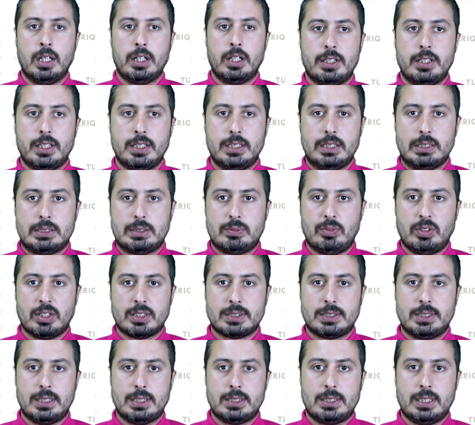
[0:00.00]
نادي
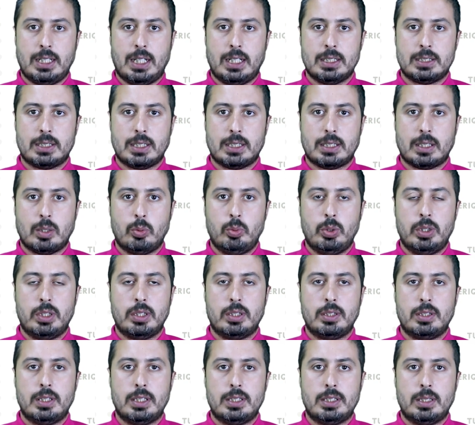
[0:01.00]
الصفاقسي اتحاد تطاوين
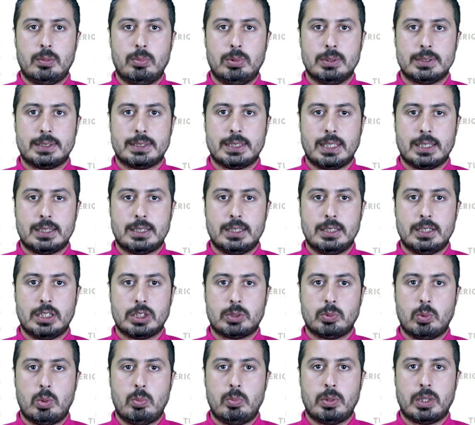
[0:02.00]
النادي البنزرتي
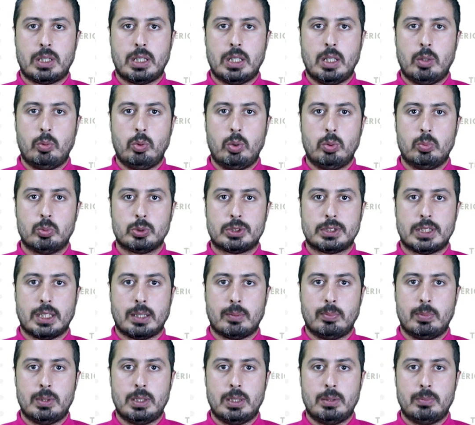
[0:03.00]
نجم المتلوي
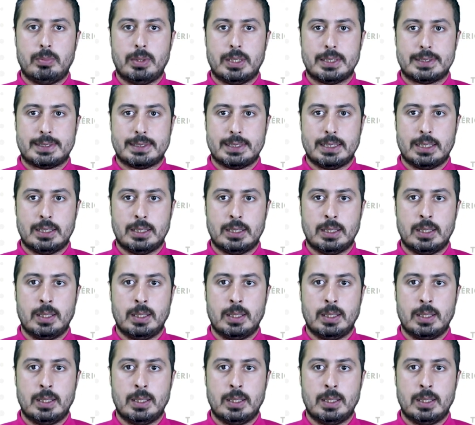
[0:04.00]
ومستقبل المرسى